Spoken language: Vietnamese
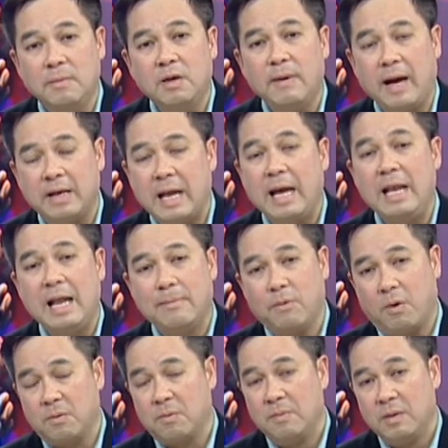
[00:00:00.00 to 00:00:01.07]
đó bà đây là
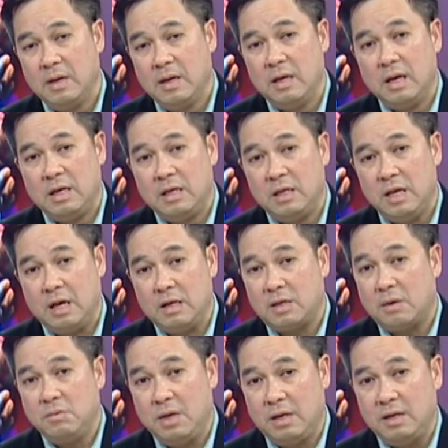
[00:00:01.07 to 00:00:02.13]
một những
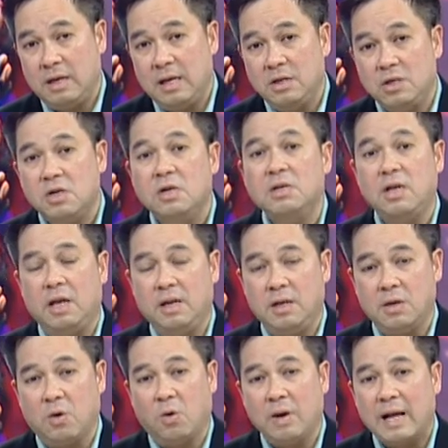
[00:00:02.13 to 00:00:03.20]
trong những cái chương trình
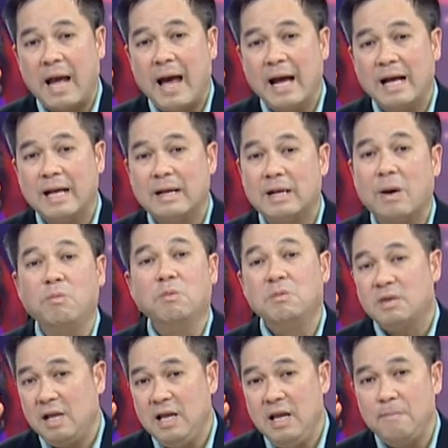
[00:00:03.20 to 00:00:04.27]
của các công
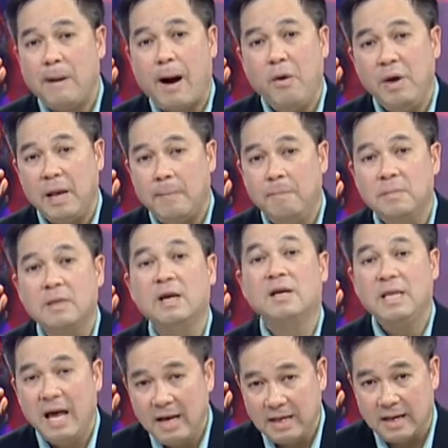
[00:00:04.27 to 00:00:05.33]
ty bảo hiểm tư
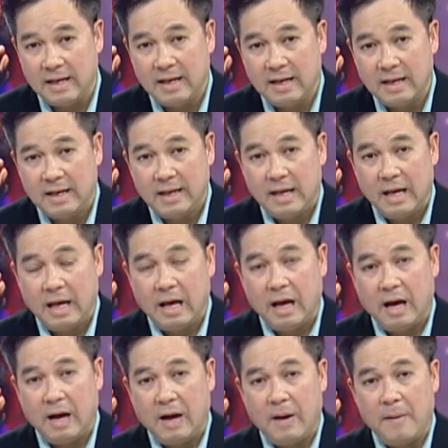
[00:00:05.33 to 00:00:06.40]
nhân
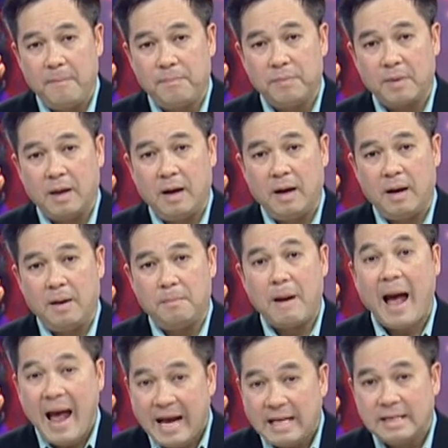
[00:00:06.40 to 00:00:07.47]
uh, uh,
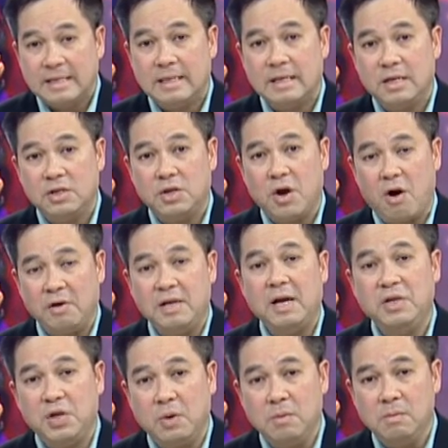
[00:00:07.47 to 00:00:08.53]
bán cho
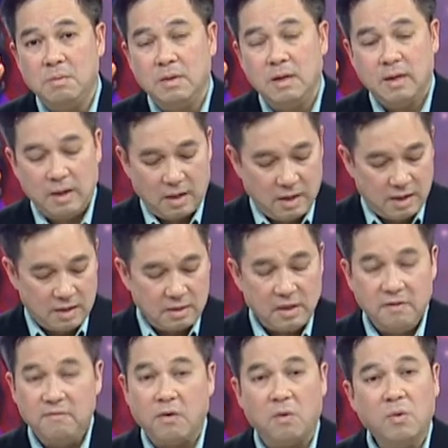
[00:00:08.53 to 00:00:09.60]
dân chúng Ờ,
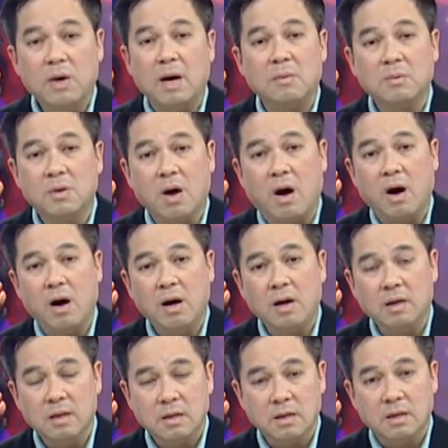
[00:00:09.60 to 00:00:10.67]
chính phủ không có
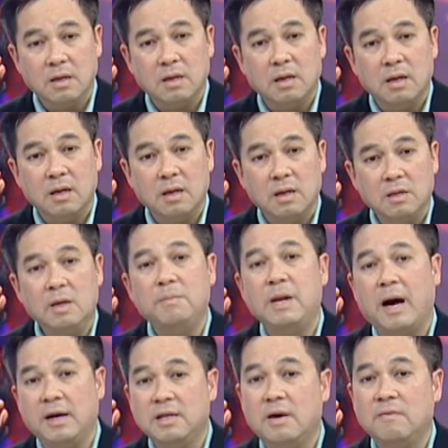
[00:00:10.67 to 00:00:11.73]
giúp
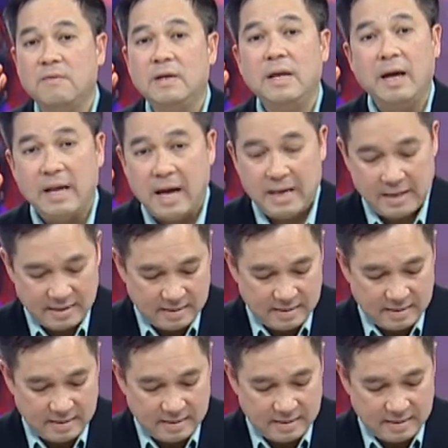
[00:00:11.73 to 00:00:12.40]
đỡ trong vấn đề này